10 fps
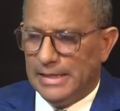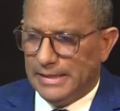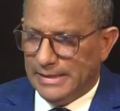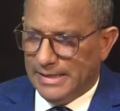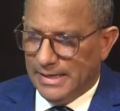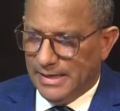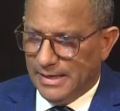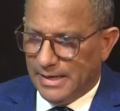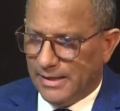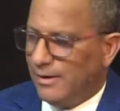de
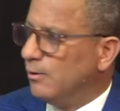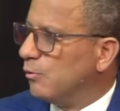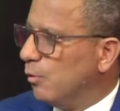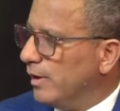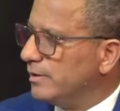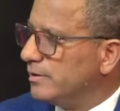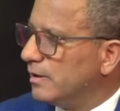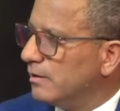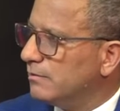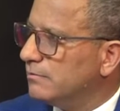la delincuencia
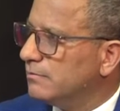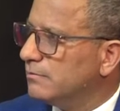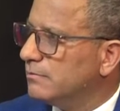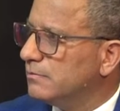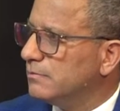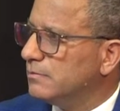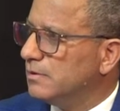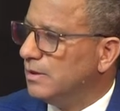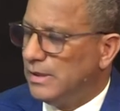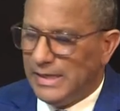
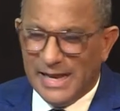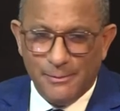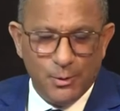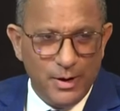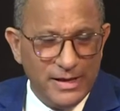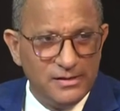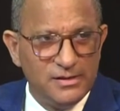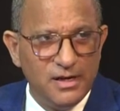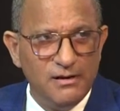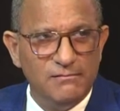y la
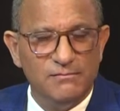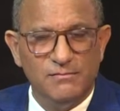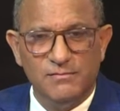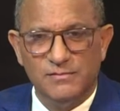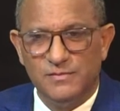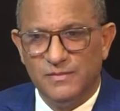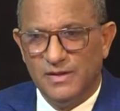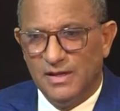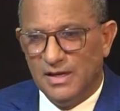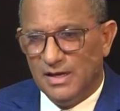violencia.
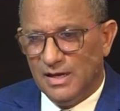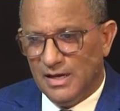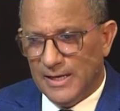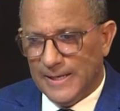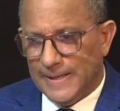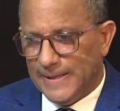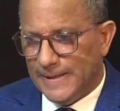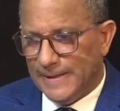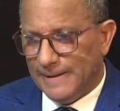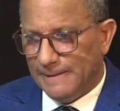
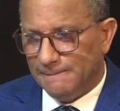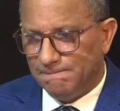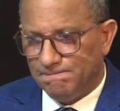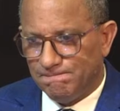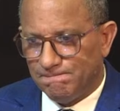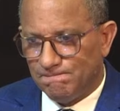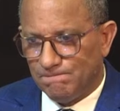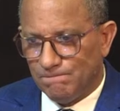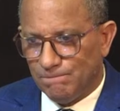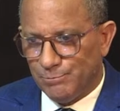Eh,
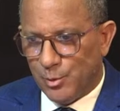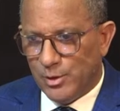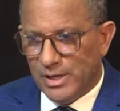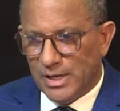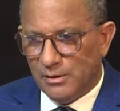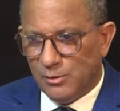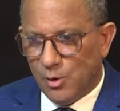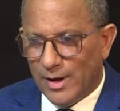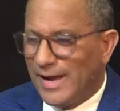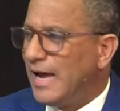
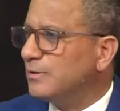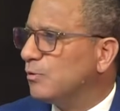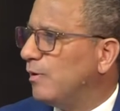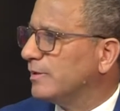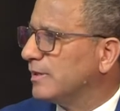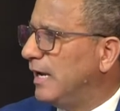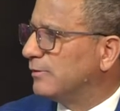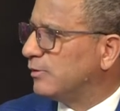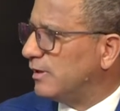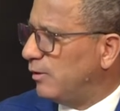poniendo en ascuas a la
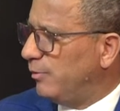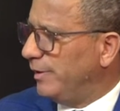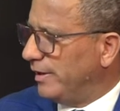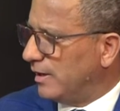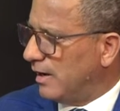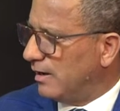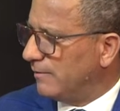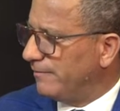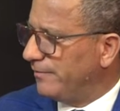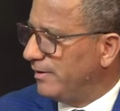sociedad dominicana.
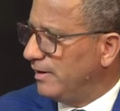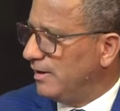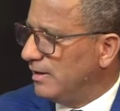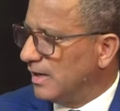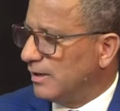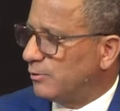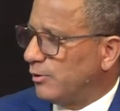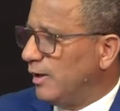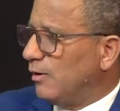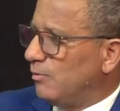Y en estos
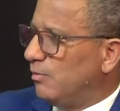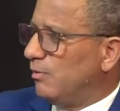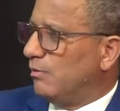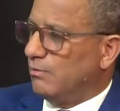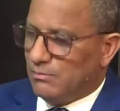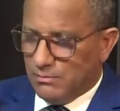días hubo